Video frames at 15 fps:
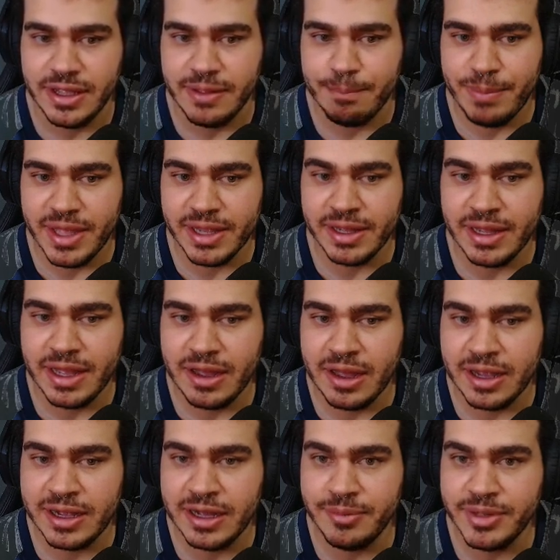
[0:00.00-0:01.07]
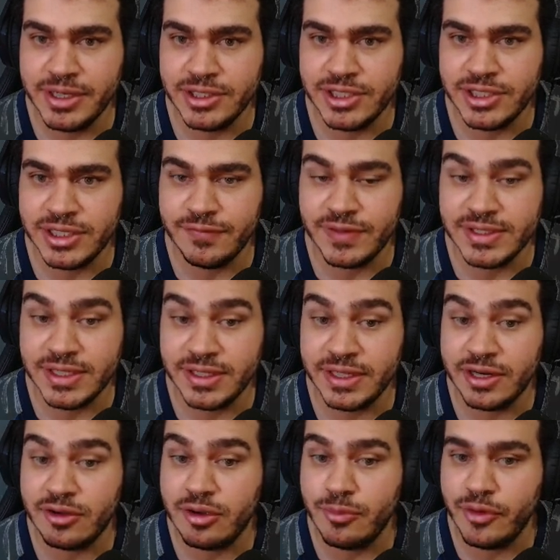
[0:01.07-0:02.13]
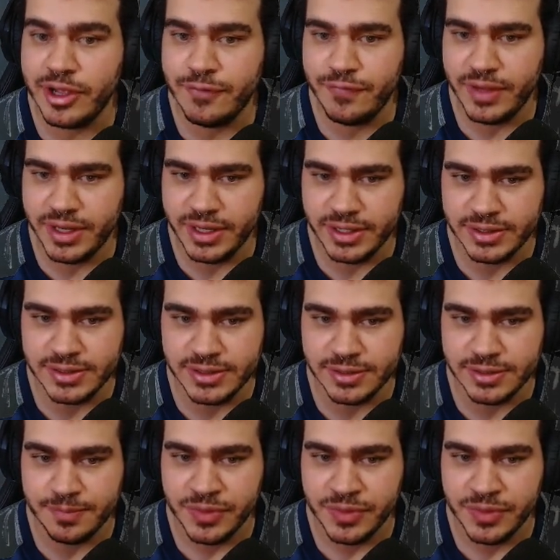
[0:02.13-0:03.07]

Pega a câmera antiga da fazendeira como referência.